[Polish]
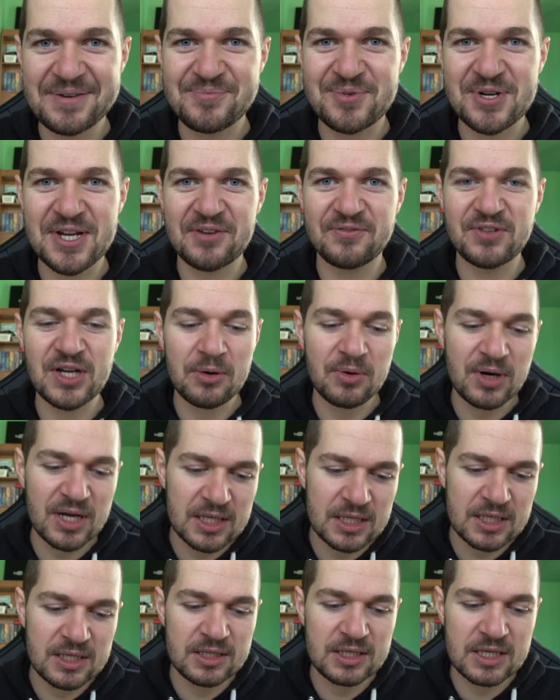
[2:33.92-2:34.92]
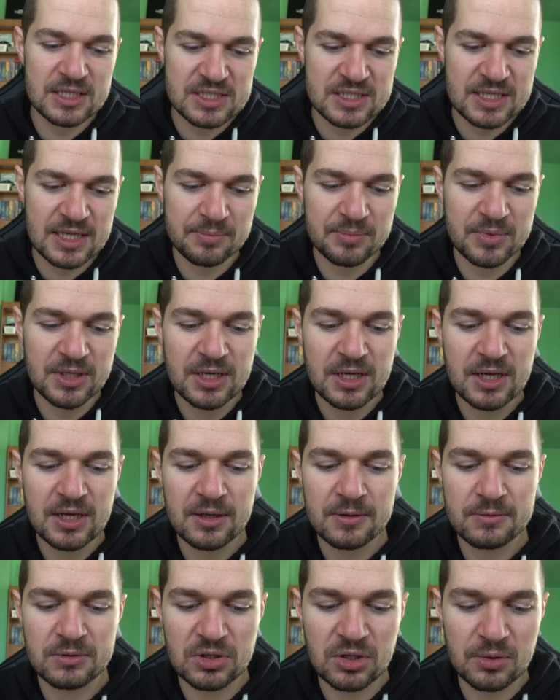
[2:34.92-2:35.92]
nie pojawiała i jestem
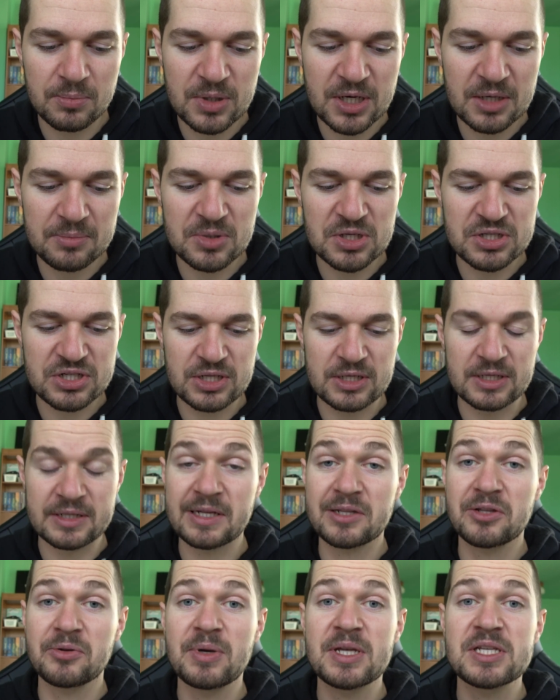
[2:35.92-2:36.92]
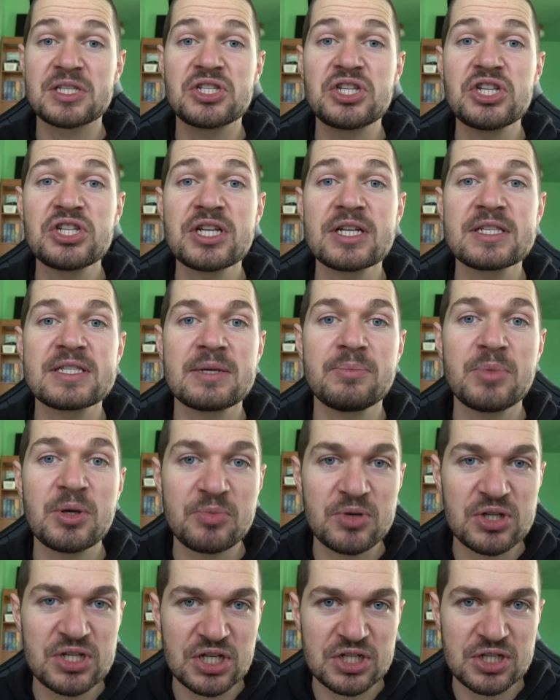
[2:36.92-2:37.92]
dobrej myśli. Natomiast dzisiaj
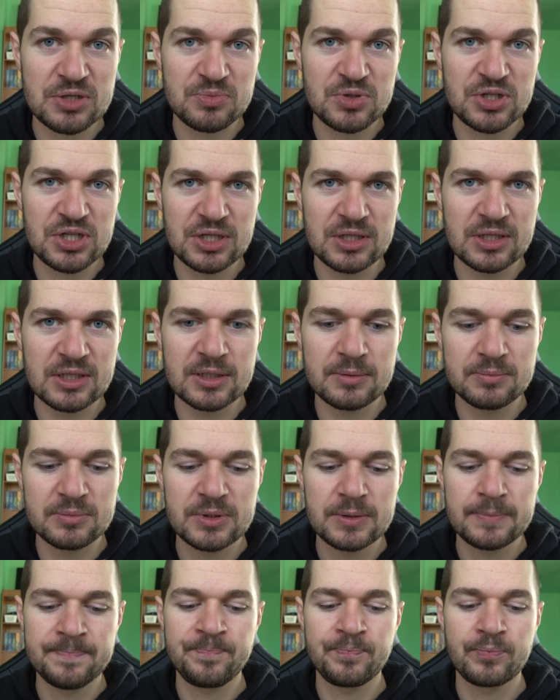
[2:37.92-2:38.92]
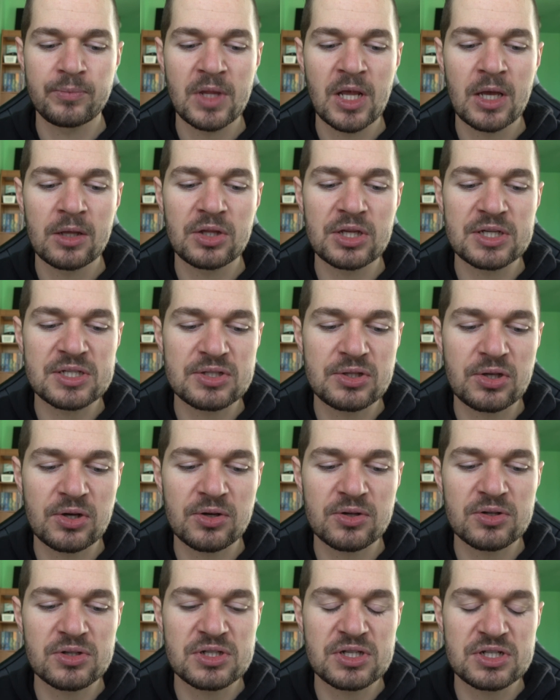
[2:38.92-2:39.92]
zajmiemy się czymś innym. To jest
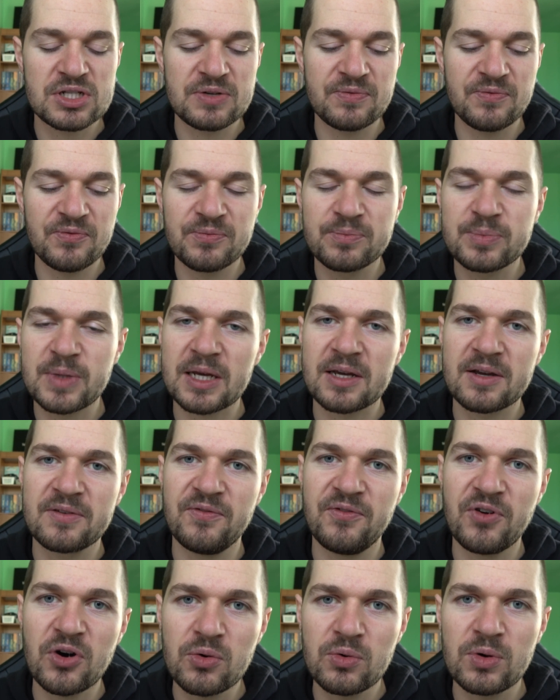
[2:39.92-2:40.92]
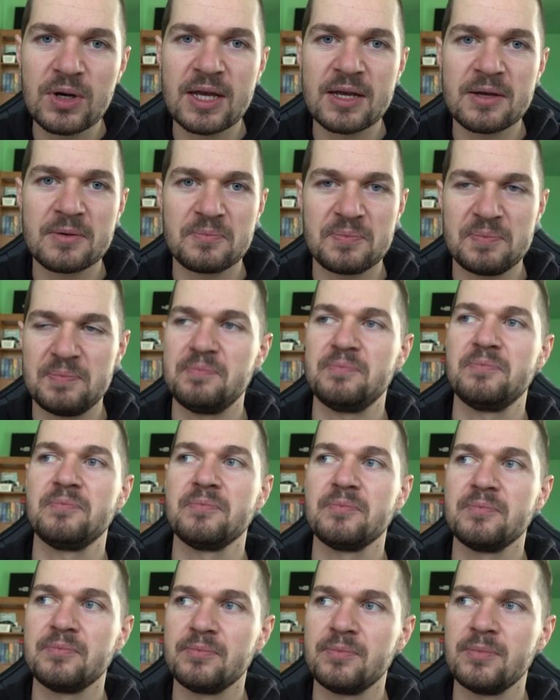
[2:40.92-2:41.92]
to, z czym tak w ogóle
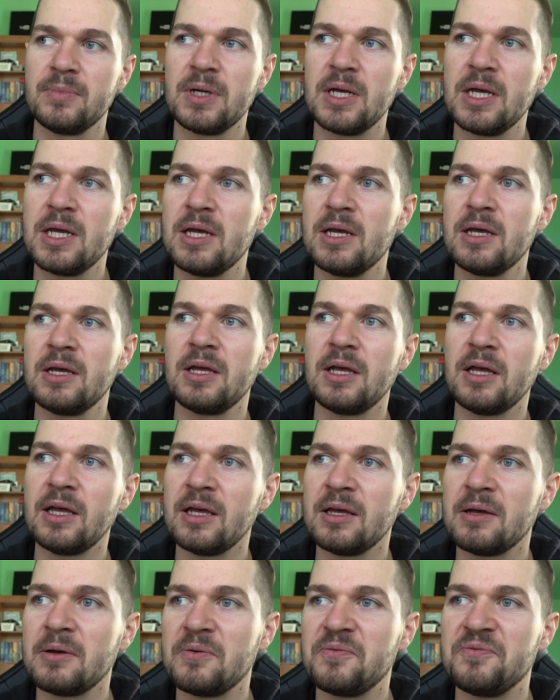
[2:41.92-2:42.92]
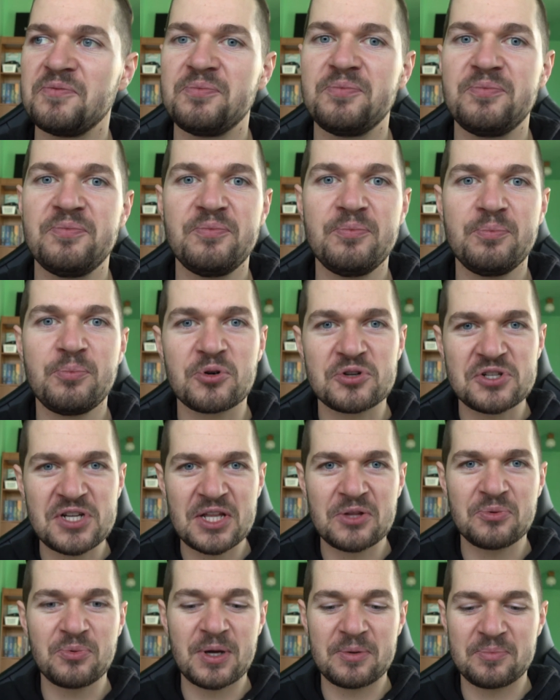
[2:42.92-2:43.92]
e,
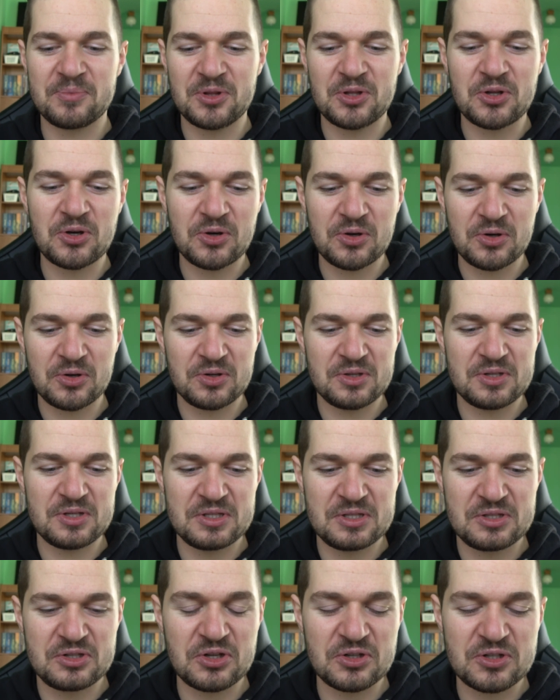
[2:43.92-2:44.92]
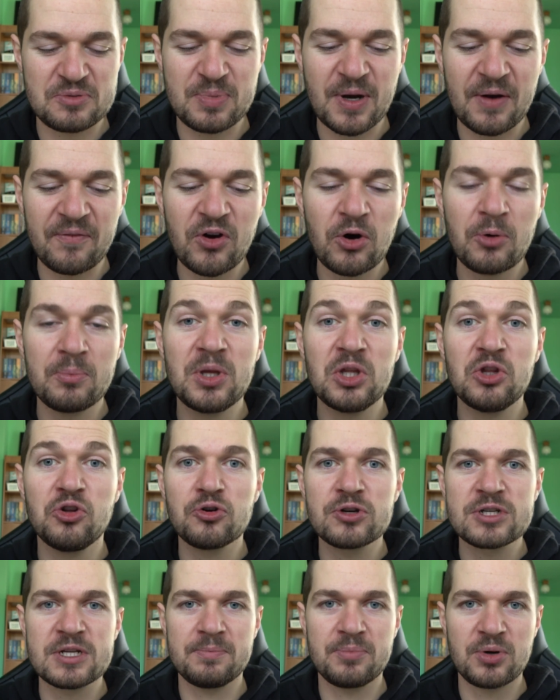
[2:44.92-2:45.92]
poszedłem do, co sprawiało mi
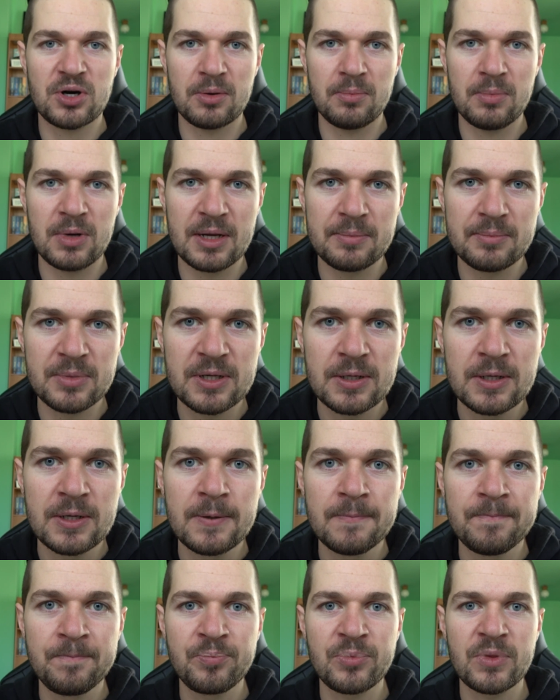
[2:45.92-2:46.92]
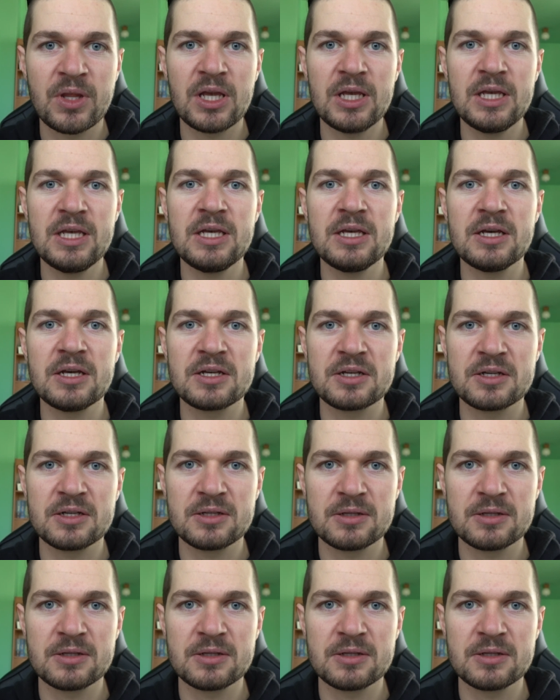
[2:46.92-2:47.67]
duży problem i